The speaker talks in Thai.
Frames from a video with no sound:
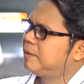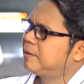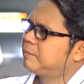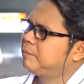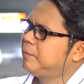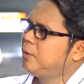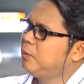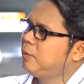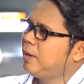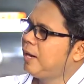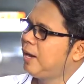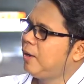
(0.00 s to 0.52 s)
ไม่
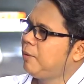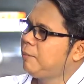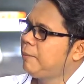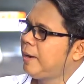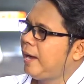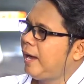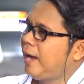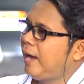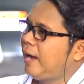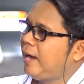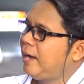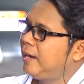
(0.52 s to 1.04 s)
รู้ว่าเขามา
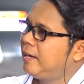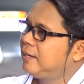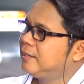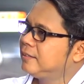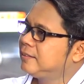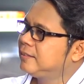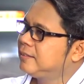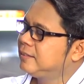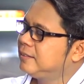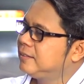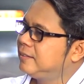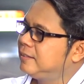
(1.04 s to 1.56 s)

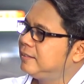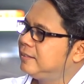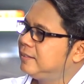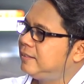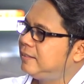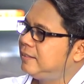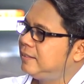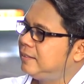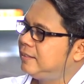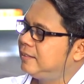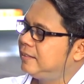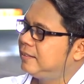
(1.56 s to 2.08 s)

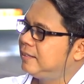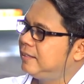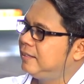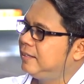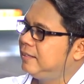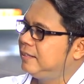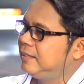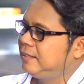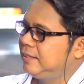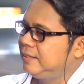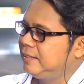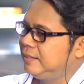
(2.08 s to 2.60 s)

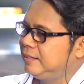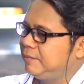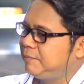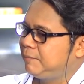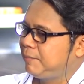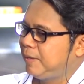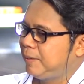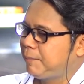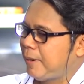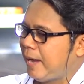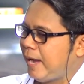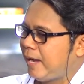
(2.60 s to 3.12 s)
เอ่อ
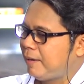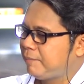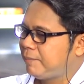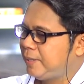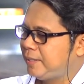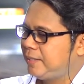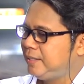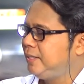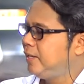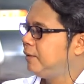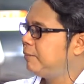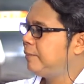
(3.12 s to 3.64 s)
มาพักมา
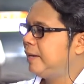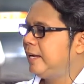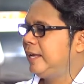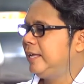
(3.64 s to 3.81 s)
เที่ยวมาอะไร